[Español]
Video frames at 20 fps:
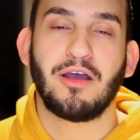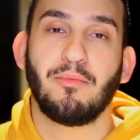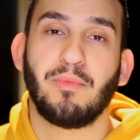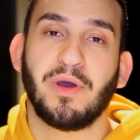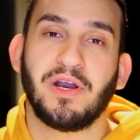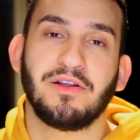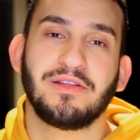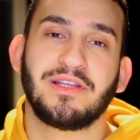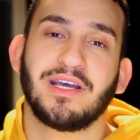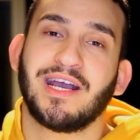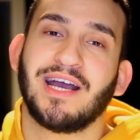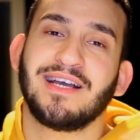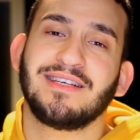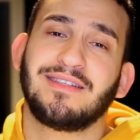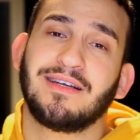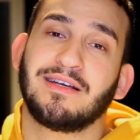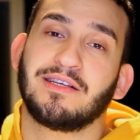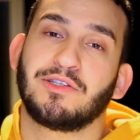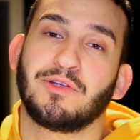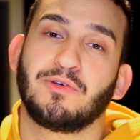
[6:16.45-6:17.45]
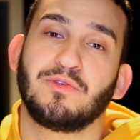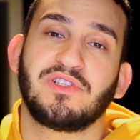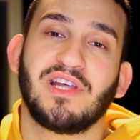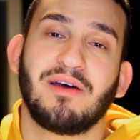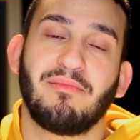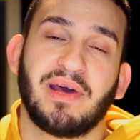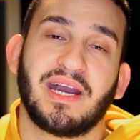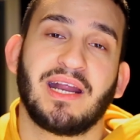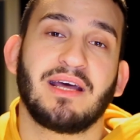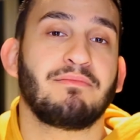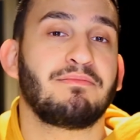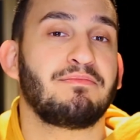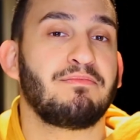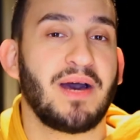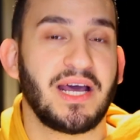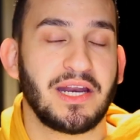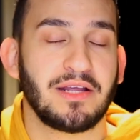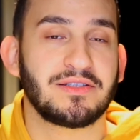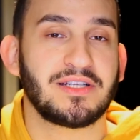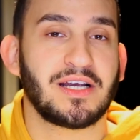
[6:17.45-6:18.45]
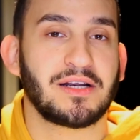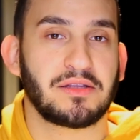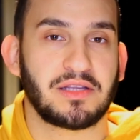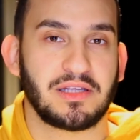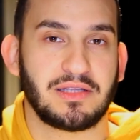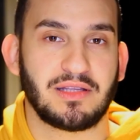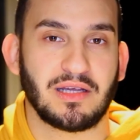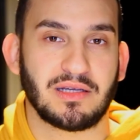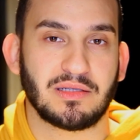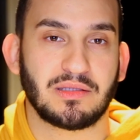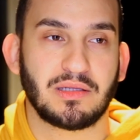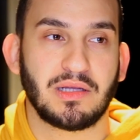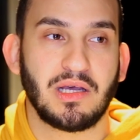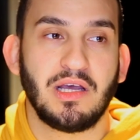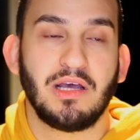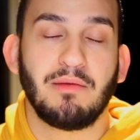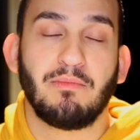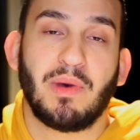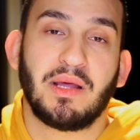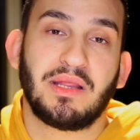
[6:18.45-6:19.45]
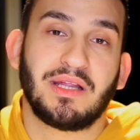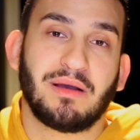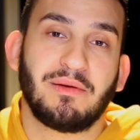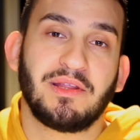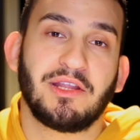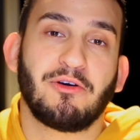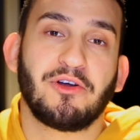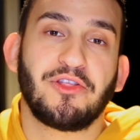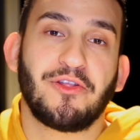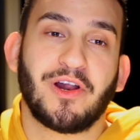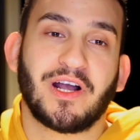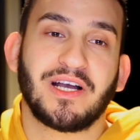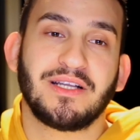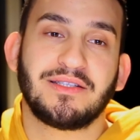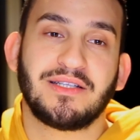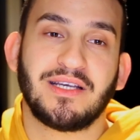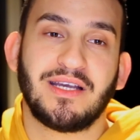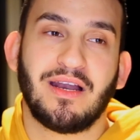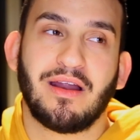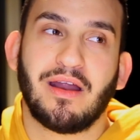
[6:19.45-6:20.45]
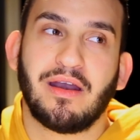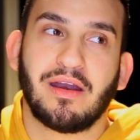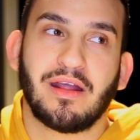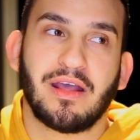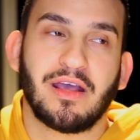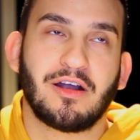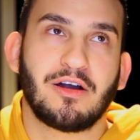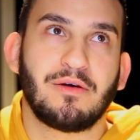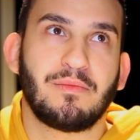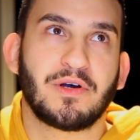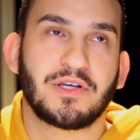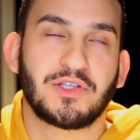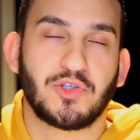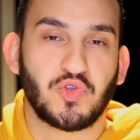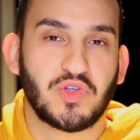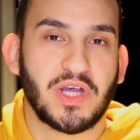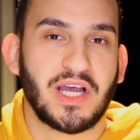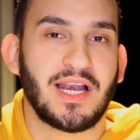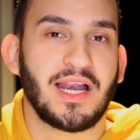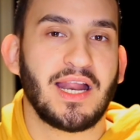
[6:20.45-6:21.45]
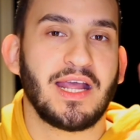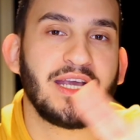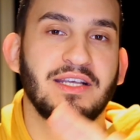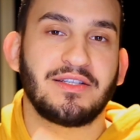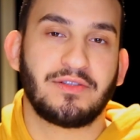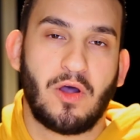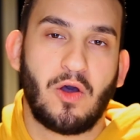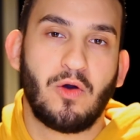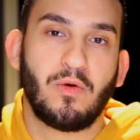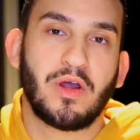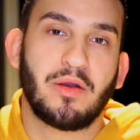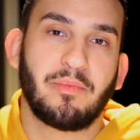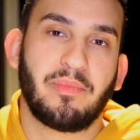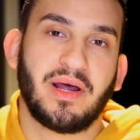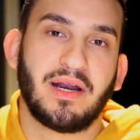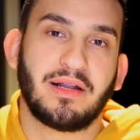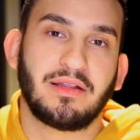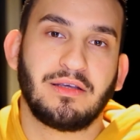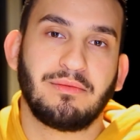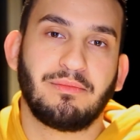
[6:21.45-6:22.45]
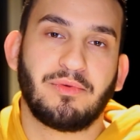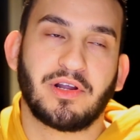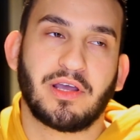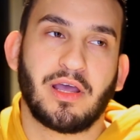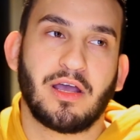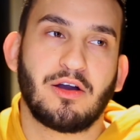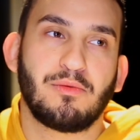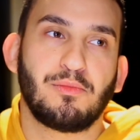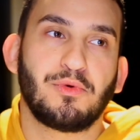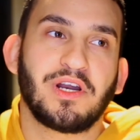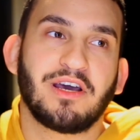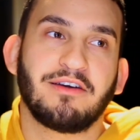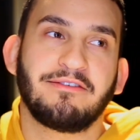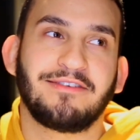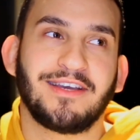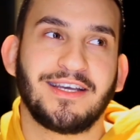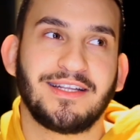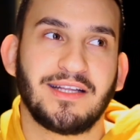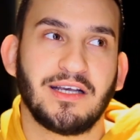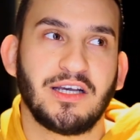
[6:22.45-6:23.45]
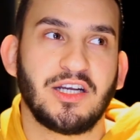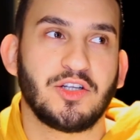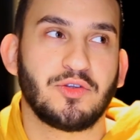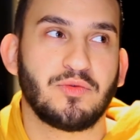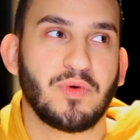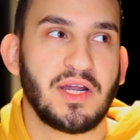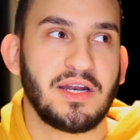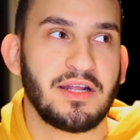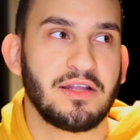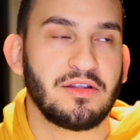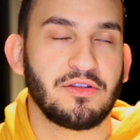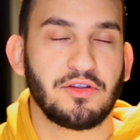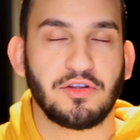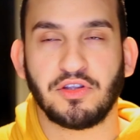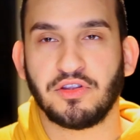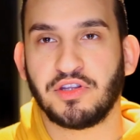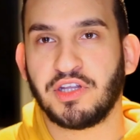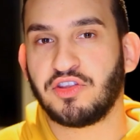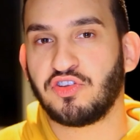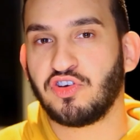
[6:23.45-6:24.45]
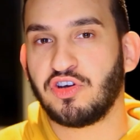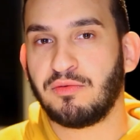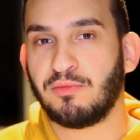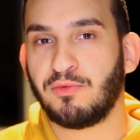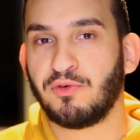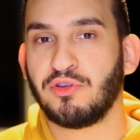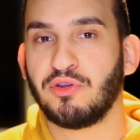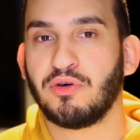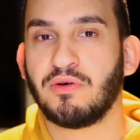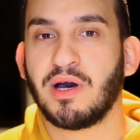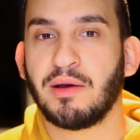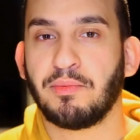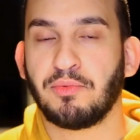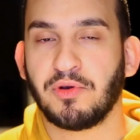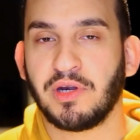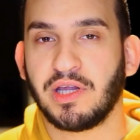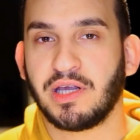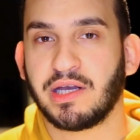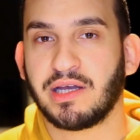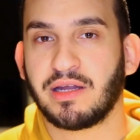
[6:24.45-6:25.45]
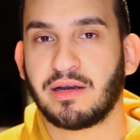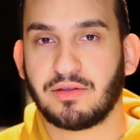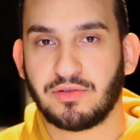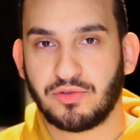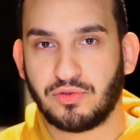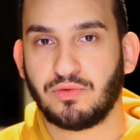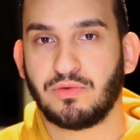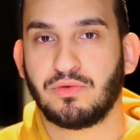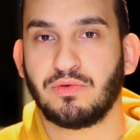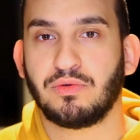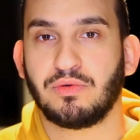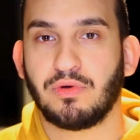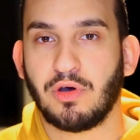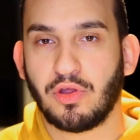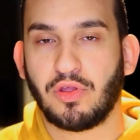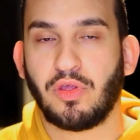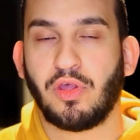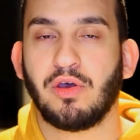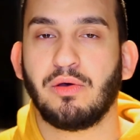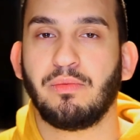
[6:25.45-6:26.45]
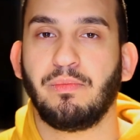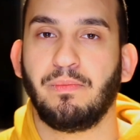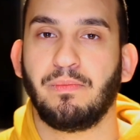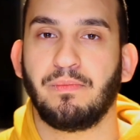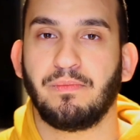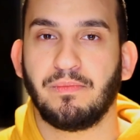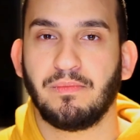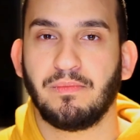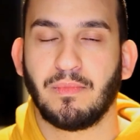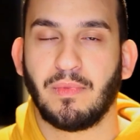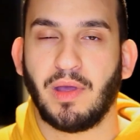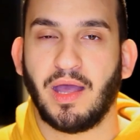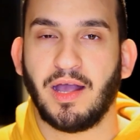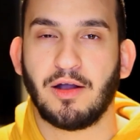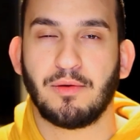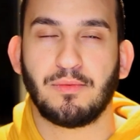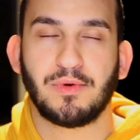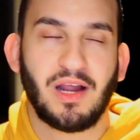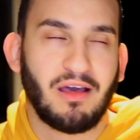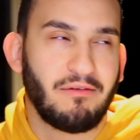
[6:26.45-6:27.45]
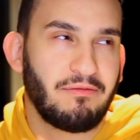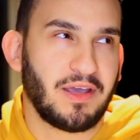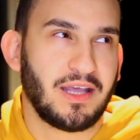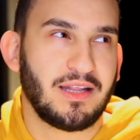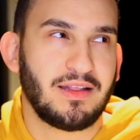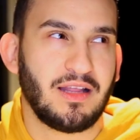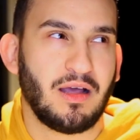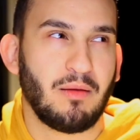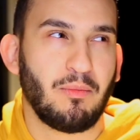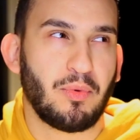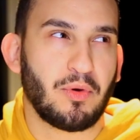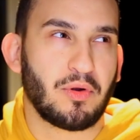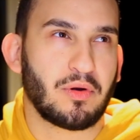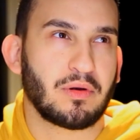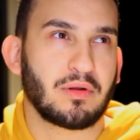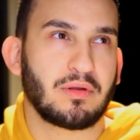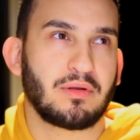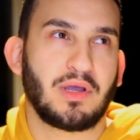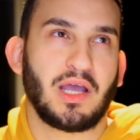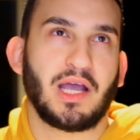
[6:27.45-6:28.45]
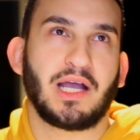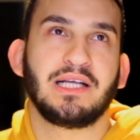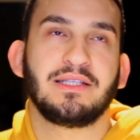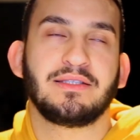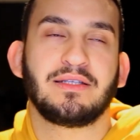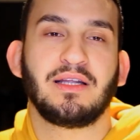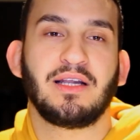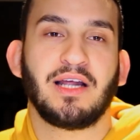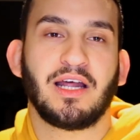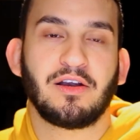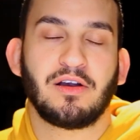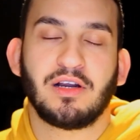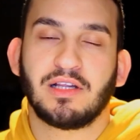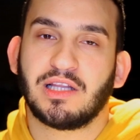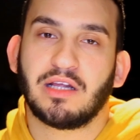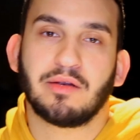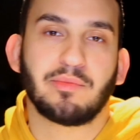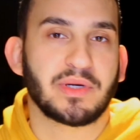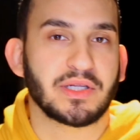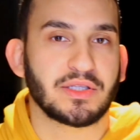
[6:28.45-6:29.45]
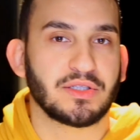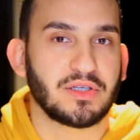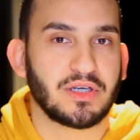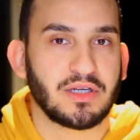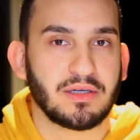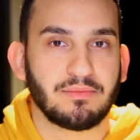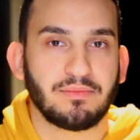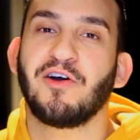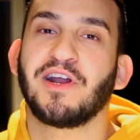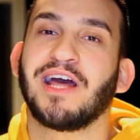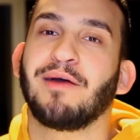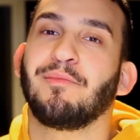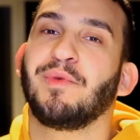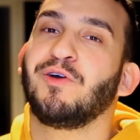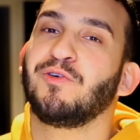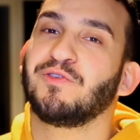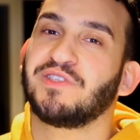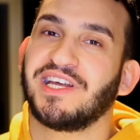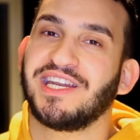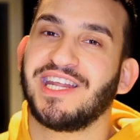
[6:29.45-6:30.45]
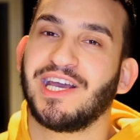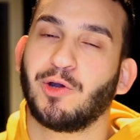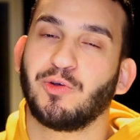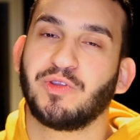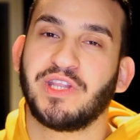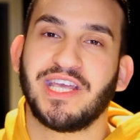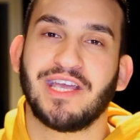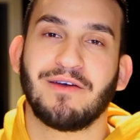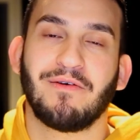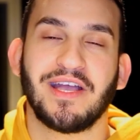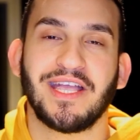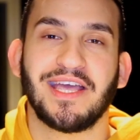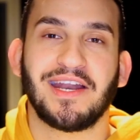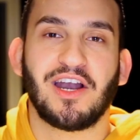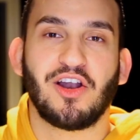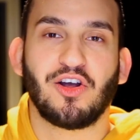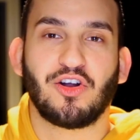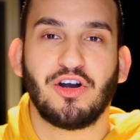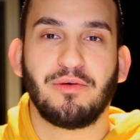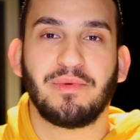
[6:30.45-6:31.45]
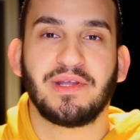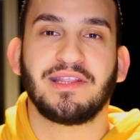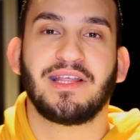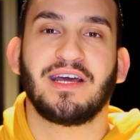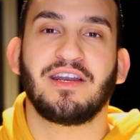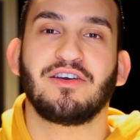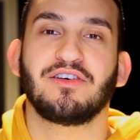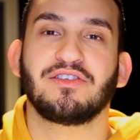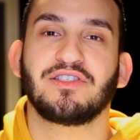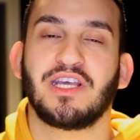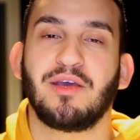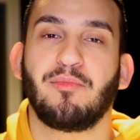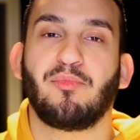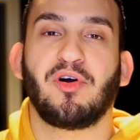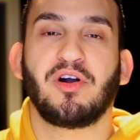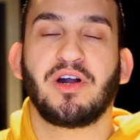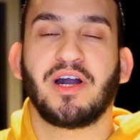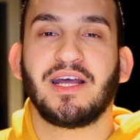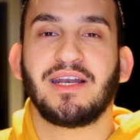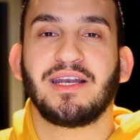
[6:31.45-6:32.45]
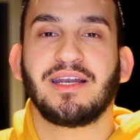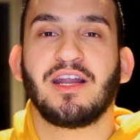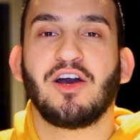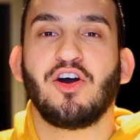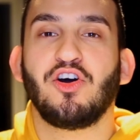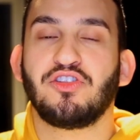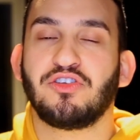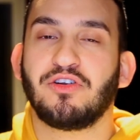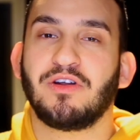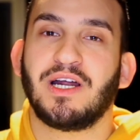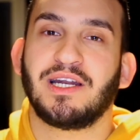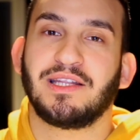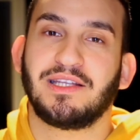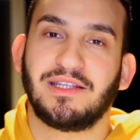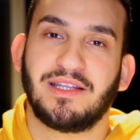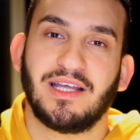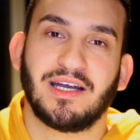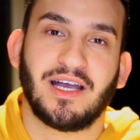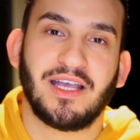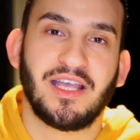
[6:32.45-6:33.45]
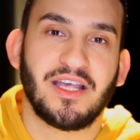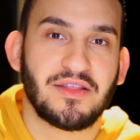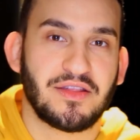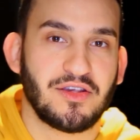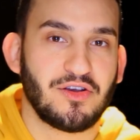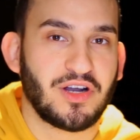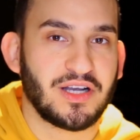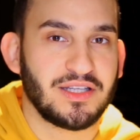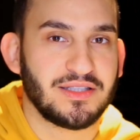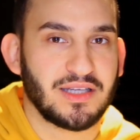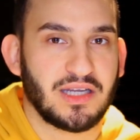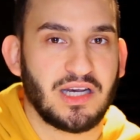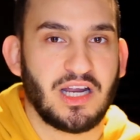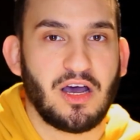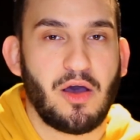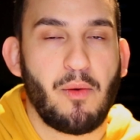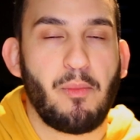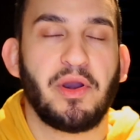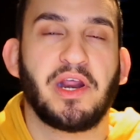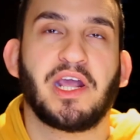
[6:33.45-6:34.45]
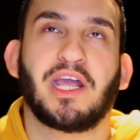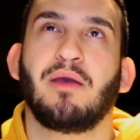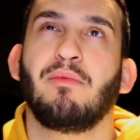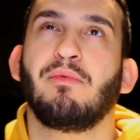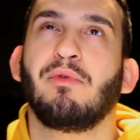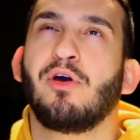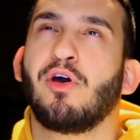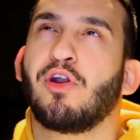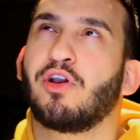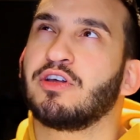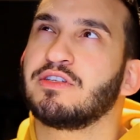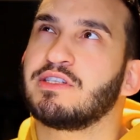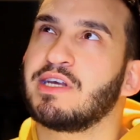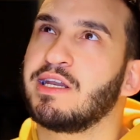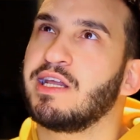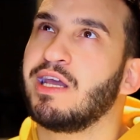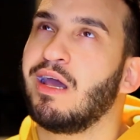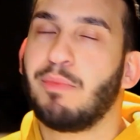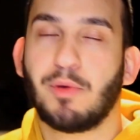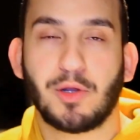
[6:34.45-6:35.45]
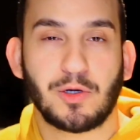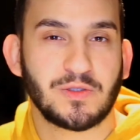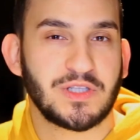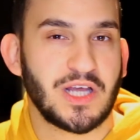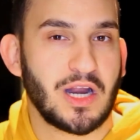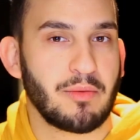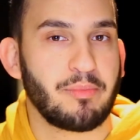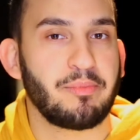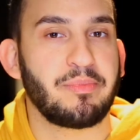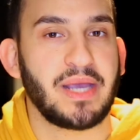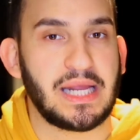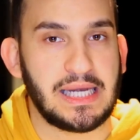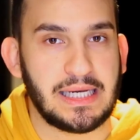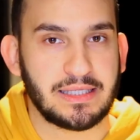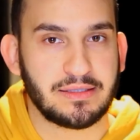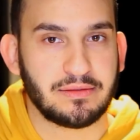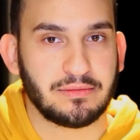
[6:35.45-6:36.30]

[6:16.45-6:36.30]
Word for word: Bueno, este hashtag se usa para varios artistas. Básicamente cuando lo cancelan es como que se usa el It's Over Party porque es como una fiesta virtual en donde todo el mundo va a publicar su odio es como una fiesta porque cancelaron a tal persona. Ahora, me gustaría que ustedes vayan a los comentarios y pongan otros artistas que hayan sido cancelados. Por ejemplo, Rosalía por usar pieles.